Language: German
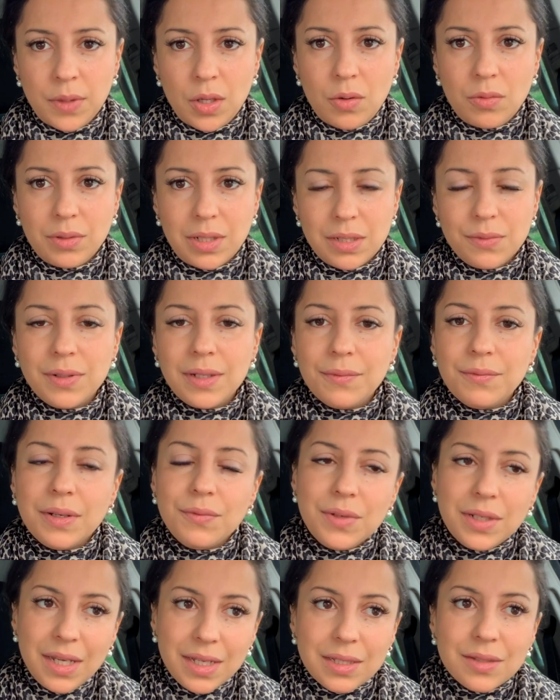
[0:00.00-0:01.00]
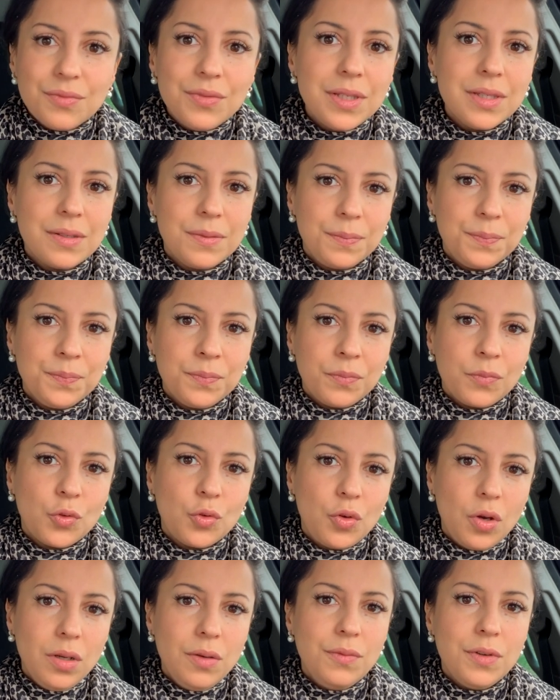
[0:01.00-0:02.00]
Und das wird, wenn wir das wissen,
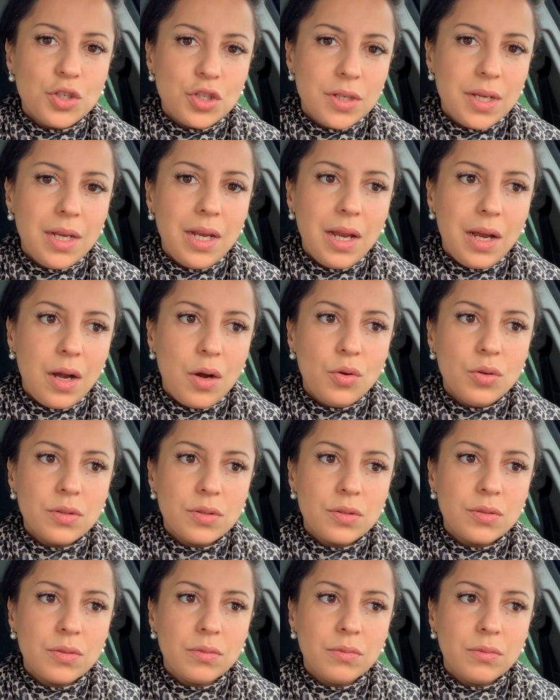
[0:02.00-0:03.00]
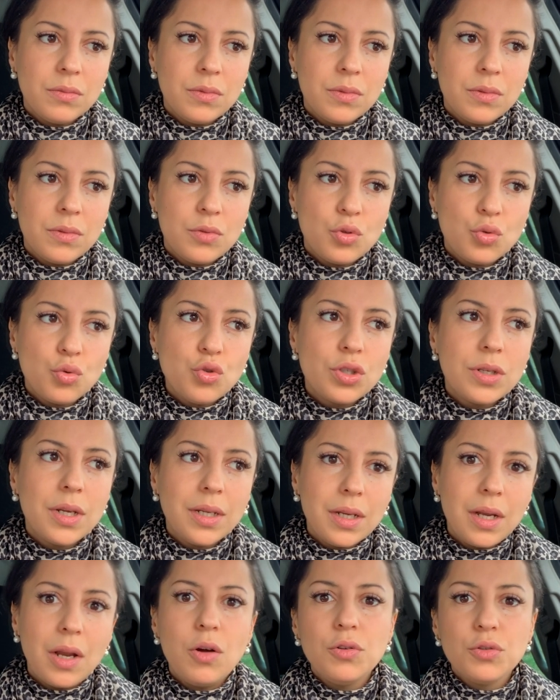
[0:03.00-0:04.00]
können wir schneller aus
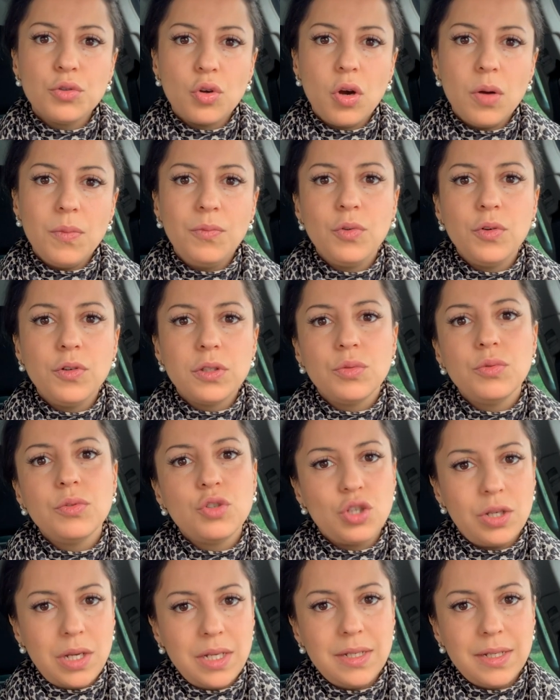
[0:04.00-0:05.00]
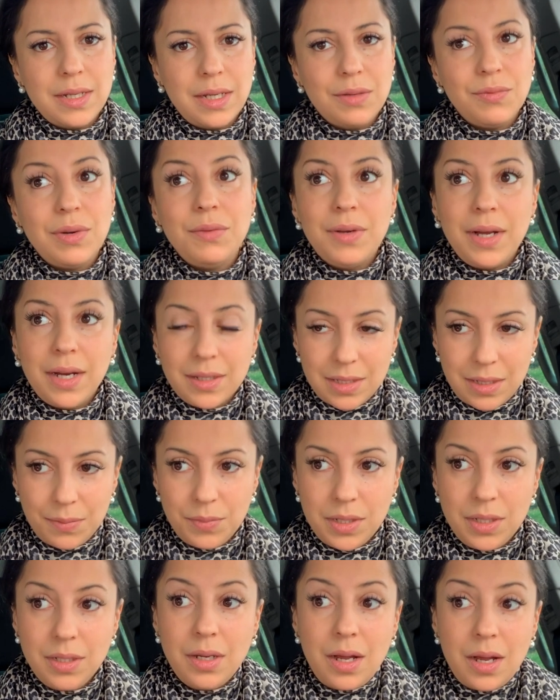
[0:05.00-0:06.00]
Zuständen rauskommen, wo es uns schlecht geht, weil wir
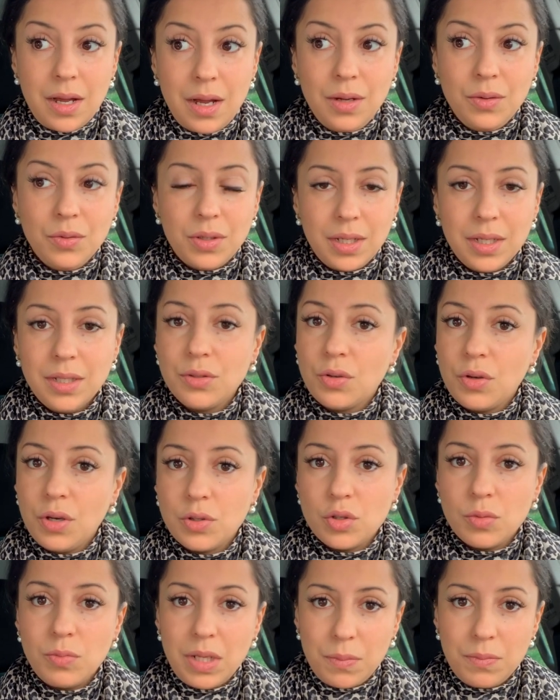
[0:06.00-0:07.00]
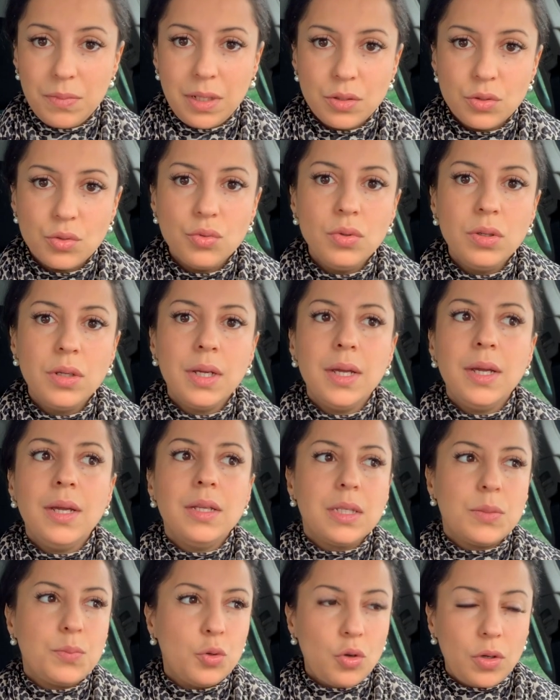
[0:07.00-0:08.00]
akzeptieren, aha, okay, es gehört zum Leben dazu.
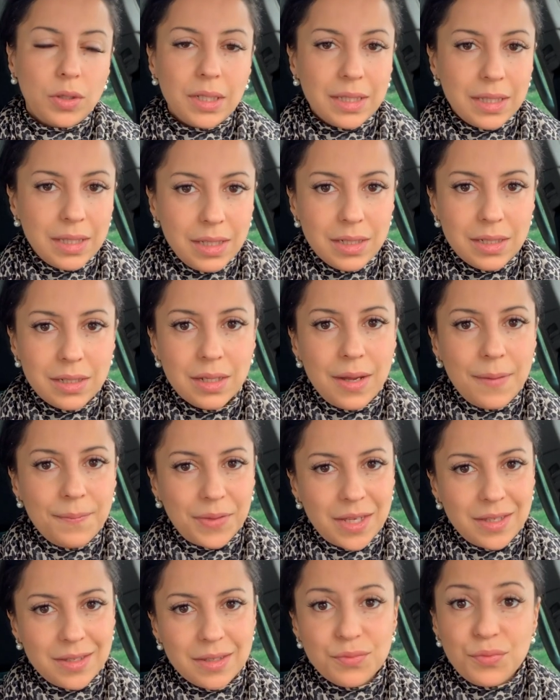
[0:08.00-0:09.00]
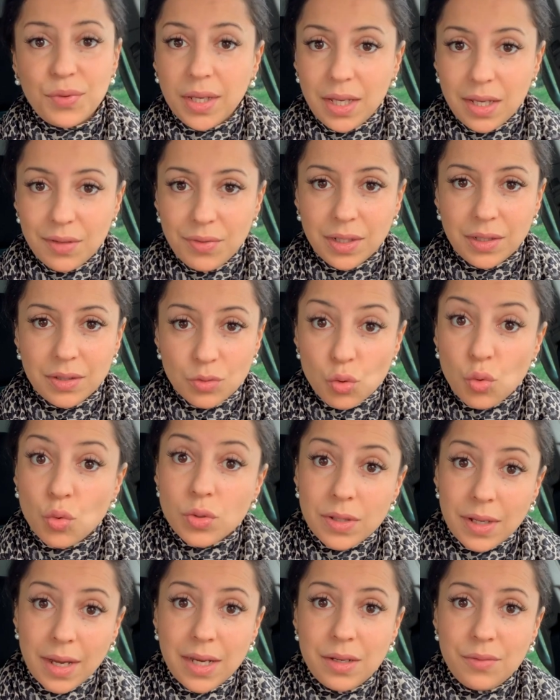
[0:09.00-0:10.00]
Das bedeutet nicht, dass es für ewig so
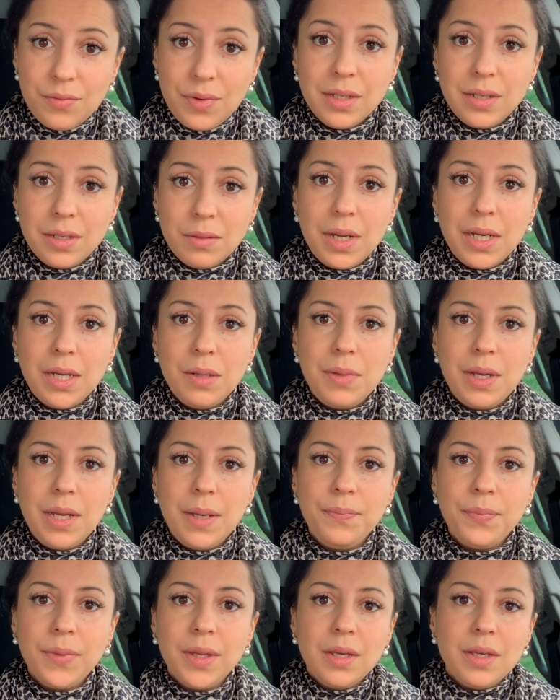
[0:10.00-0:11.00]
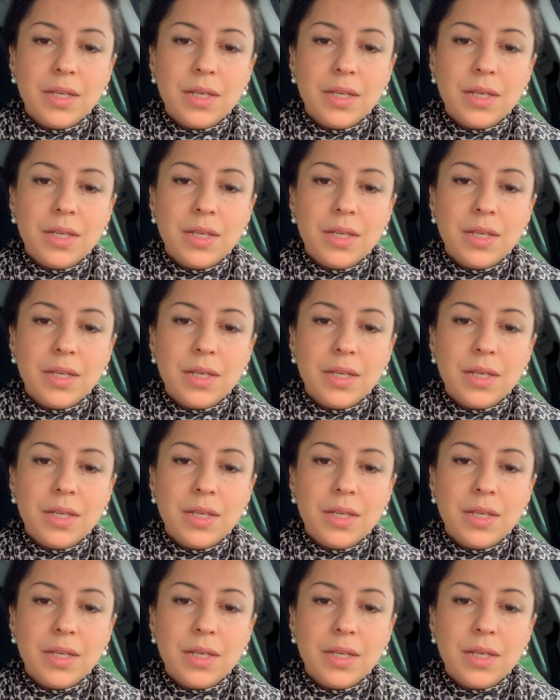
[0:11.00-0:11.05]
sein wird in meinem Leben.